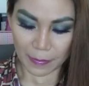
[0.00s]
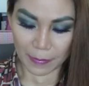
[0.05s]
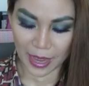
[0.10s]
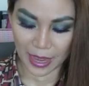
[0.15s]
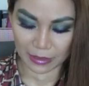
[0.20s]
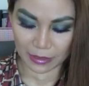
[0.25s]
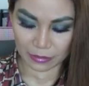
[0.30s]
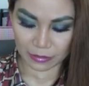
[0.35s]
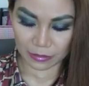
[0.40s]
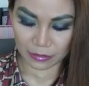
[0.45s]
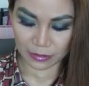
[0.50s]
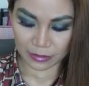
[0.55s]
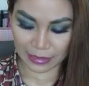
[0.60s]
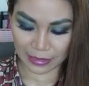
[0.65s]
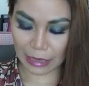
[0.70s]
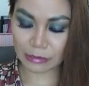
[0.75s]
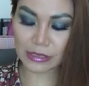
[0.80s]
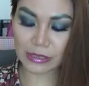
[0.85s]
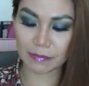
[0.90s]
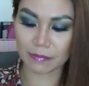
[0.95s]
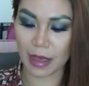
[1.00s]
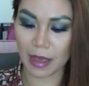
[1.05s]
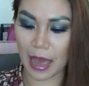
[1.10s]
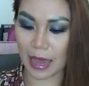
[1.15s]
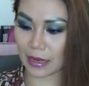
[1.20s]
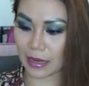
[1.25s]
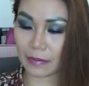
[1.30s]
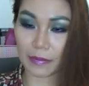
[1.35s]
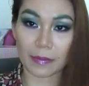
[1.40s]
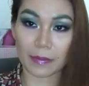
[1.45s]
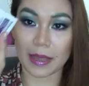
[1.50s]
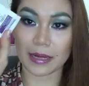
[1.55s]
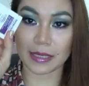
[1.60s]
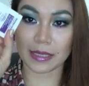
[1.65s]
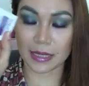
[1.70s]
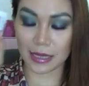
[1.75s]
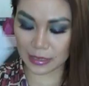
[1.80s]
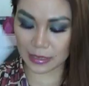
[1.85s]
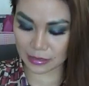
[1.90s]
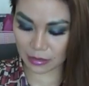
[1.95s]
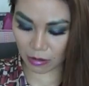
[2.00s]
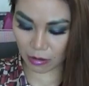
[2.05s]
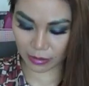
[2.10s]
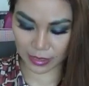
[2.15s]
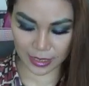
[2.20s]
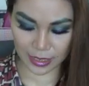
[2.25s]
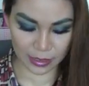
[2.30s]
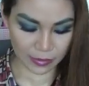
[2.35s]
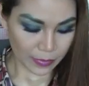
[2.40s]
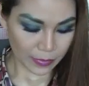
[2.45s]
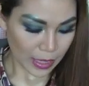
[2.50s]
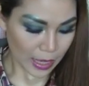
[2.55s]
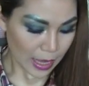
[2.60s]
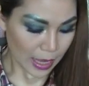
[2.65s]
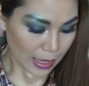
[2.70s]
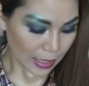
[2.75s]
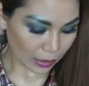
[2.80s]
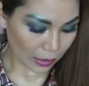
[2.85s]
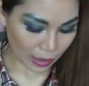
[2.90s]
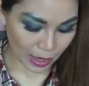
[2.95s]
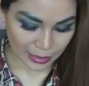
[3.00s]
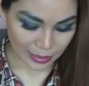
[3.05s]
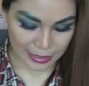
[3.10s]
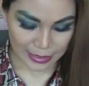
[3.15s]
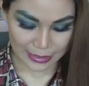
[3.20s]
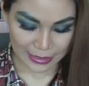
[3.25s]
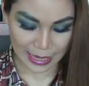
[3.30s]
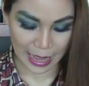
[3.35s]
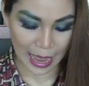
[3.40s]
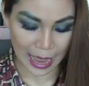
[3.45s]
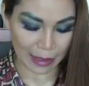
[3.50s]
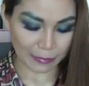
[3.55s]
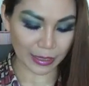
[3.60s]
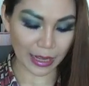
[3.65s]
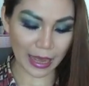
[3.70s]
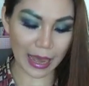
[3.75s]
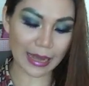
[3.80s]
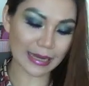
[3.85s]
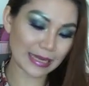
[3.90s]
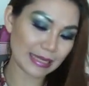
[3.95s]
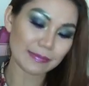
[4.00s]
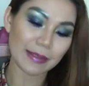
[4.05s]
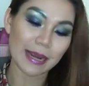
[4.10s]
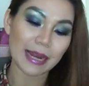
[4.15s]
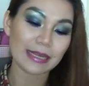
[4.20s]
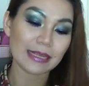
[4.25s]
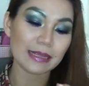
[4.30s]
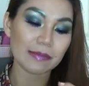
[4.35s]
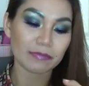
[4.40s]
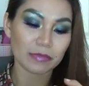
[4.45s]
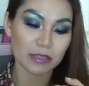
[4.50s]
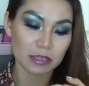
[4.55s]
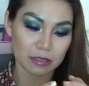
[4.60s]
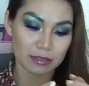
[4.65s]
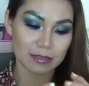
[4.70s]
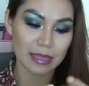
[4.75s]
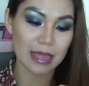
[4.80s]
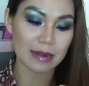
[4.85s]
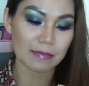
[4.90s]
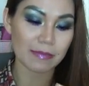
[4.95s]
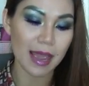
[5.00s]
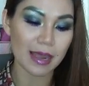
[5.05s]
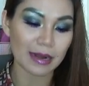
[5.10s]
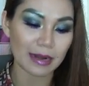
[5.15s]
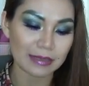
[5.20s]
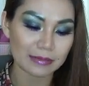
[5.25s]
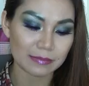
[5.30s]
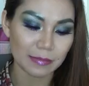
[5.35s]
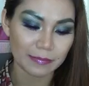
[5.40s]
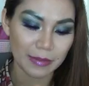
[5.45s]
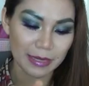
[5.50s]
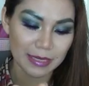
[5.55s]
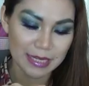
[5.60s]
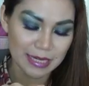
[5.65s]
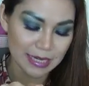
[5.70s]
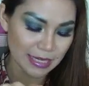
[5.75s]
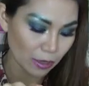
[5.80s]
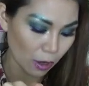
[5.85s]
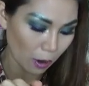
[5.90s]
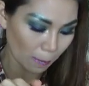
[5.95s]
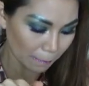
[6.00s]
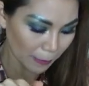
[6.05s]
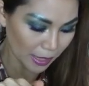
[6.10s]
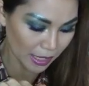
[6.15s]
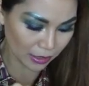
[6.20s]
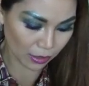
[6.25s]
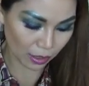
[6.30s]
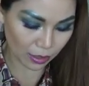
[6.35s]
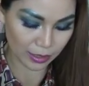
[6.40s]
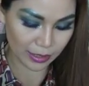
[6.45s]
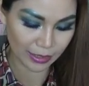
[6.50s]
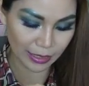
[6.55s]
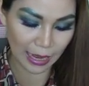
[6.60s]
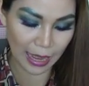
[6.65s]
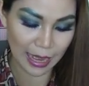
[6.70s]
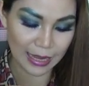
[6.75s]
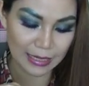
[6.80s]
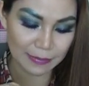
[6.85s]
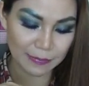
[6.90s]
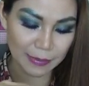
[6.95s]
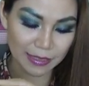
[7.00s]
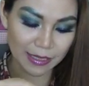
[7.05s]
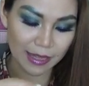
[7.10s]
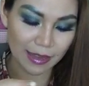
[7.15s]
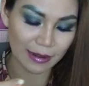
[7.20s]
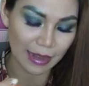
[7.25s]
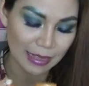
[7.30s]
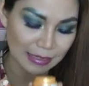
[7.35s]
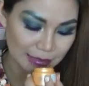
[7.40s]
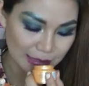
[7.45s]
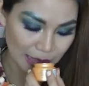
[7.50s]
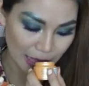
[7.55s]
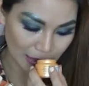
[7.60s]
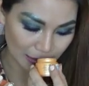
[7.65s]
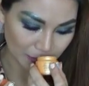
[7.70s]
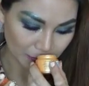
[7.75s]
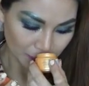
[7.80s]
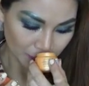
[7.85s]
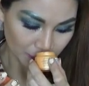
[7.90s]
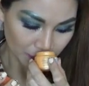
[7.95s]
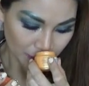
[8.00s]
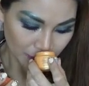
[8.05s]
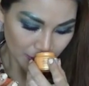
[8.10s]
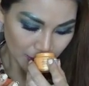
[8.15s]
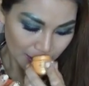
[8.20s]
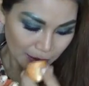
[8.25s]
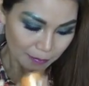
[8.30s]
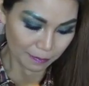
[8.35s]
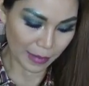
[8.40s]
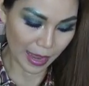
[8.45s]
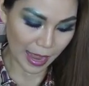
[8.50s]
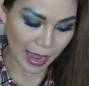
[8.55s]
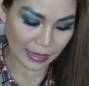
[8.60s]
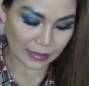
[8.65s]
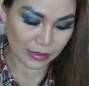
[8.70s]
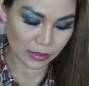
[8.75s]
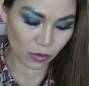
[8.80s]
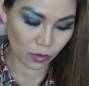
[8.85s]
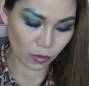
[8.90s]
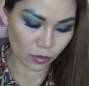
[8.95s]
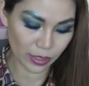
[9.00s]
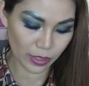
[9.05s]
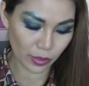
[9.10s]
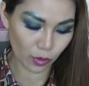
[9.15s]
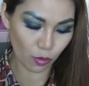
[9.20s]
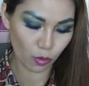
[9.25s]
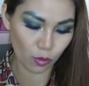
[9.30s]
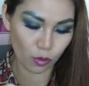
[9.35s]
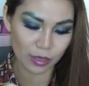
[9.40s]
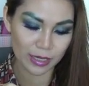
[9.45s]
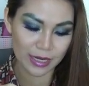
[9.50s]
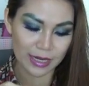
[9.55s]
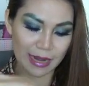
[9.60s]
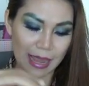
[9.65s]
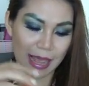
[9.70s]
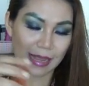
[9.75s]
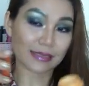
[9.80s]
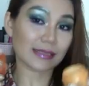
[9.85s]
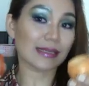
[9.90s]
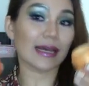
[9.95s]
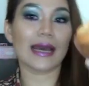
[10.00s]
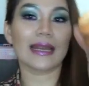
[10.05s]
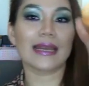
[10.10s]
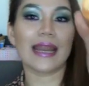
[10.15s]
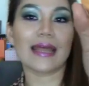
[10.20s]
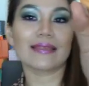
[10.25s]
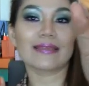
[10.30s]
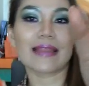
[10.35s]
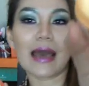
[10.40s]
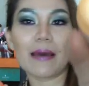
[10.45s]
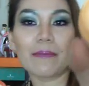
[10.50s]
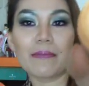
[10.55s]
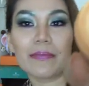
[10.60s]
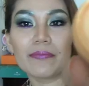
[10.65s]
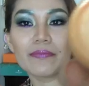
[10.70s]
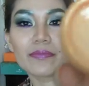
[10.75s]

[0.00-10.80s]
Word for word: ประมาณ 90 บาทอะไรประมาณนี้นะคะ ซองนี้แล้วก็อันที่ 3 นะคะ อันนี้เป็นอันที่ตื่นเต้นมากนะคะสำหรับนาทีนี้ขอเปิดก่อนเลยนะคะ อันนี้เป็นเคลัสแบบมาร์คโอริโอรีแลกซ์นะคะ หน้าตา